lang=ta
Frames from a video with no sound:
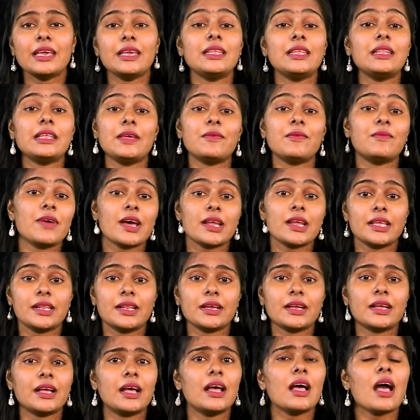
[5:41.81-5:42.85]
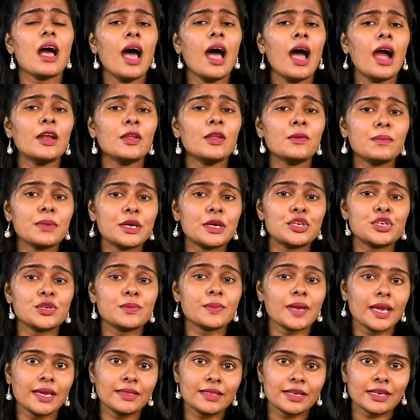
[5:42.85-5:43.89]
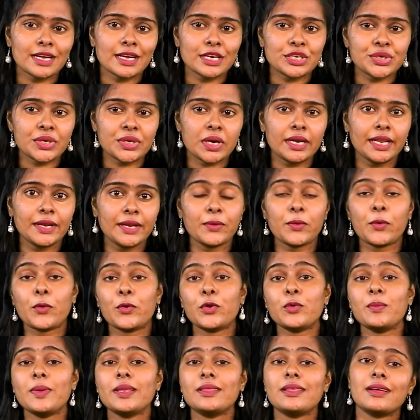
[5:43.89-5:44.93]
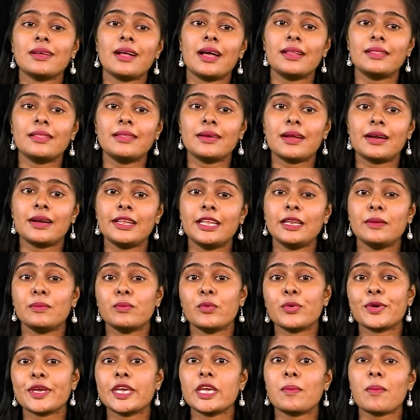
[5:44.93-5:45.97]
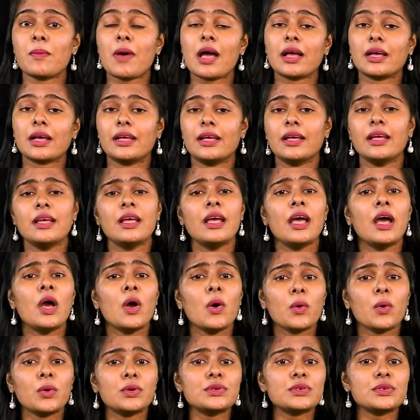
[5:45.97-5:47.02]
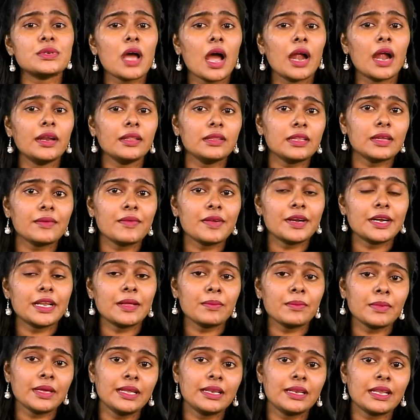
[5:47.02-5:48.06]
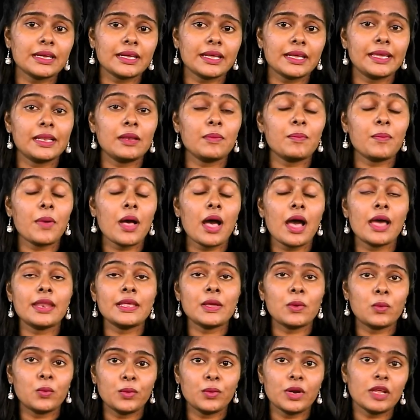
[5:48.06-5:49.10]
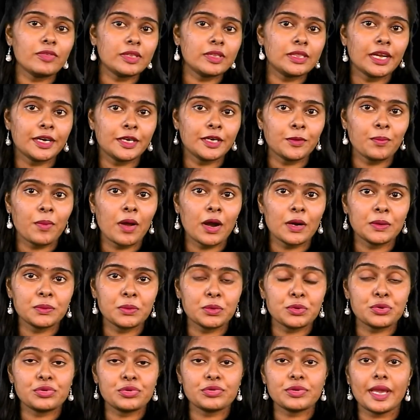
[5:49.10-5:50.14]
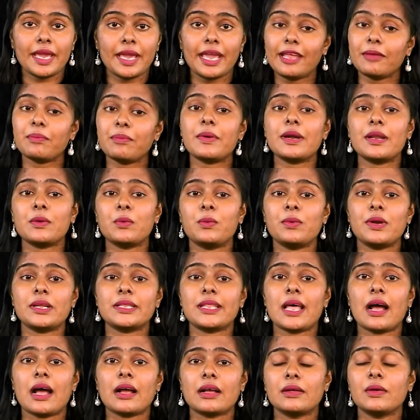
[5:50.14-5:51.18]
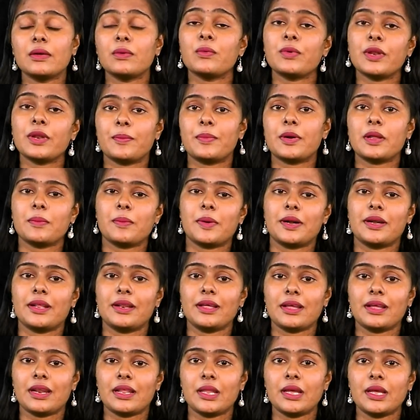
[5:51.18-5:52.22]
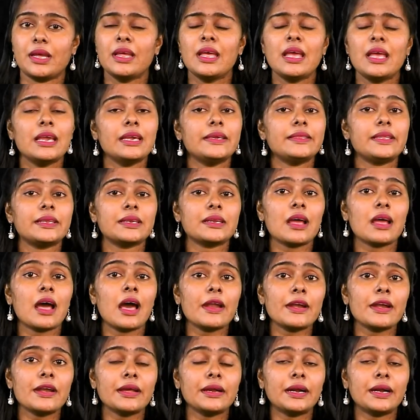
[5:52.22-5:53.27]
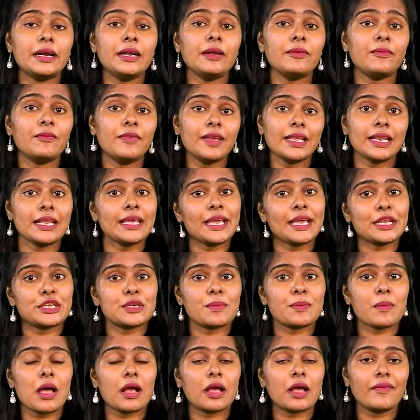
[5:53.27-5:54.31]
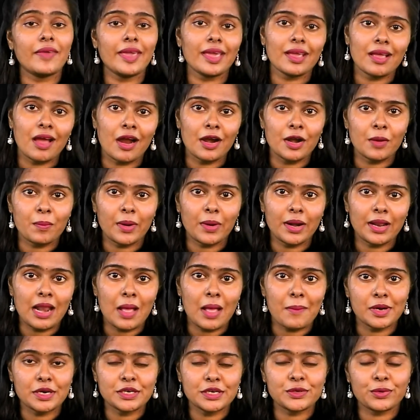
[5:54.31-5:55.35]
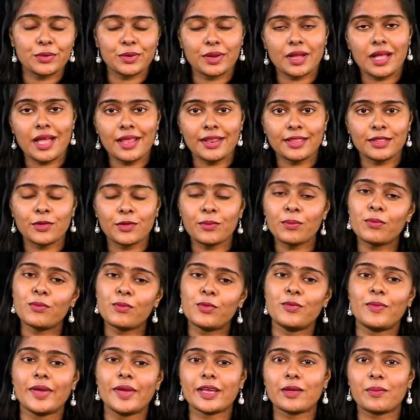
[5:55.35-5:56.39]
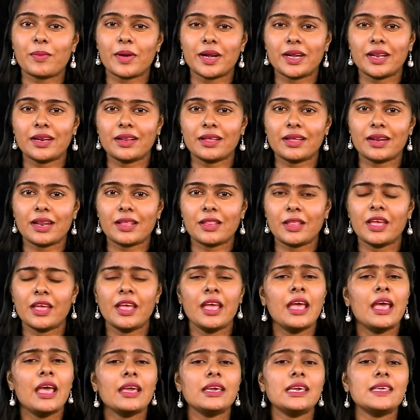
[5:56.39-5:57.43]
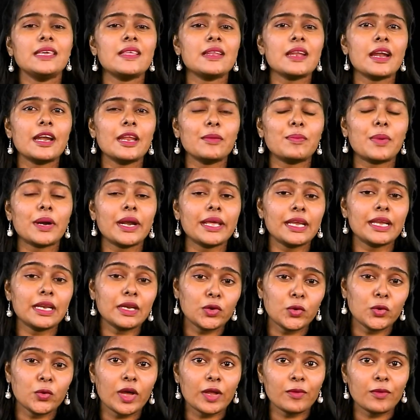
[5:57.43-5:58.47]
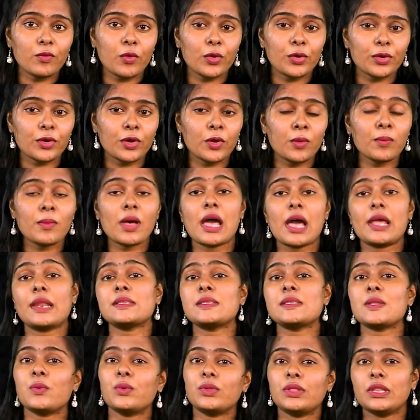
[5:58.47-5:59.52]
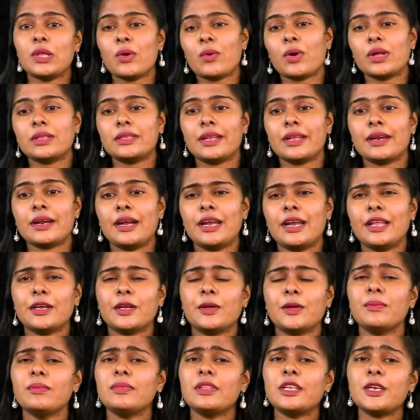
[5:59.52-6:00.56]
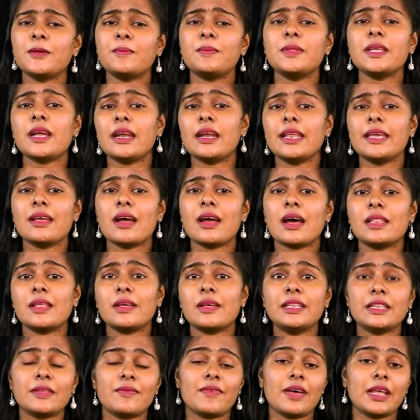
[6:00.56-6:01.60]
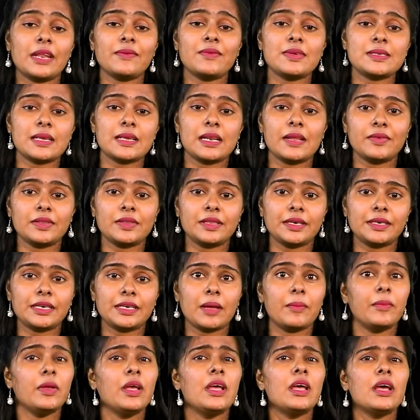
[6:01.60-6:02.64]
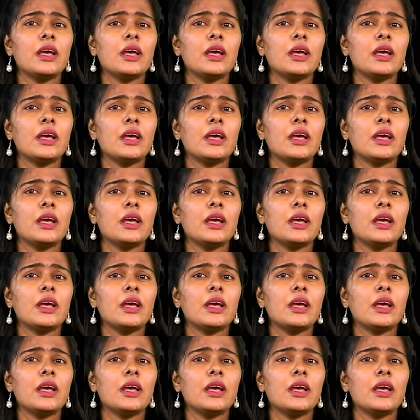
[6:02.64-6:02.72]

இது இவ்வாறு இருக்க ஆளும் மற்றும் எதிர்க்கட்சிகளின் ஒருமித்த கருத்துக்களில் முக்கியமாக ஒன்று அடுத்த வருடம் இலங்கையில் பாரிய உணவு தட்டுப்பாடு ஒன்று ஏற்பட உள்ளதாக குறிப்பிடப்பட்டிருக்கிறது இதன் காரணங்கள் விலையேற்றமாகவே காணப்படலாம் என்ற ஒரு கருத்தும் முன்வைக்கப்பட்டிருக்கிறது இதன் அடிப்படையில் நுகர்வோருக்கும் அரசு உத்தியோகத்தர்களுக்கும் திருப்தி அளிக்காத இந்த வரவு செலவு திட்டம்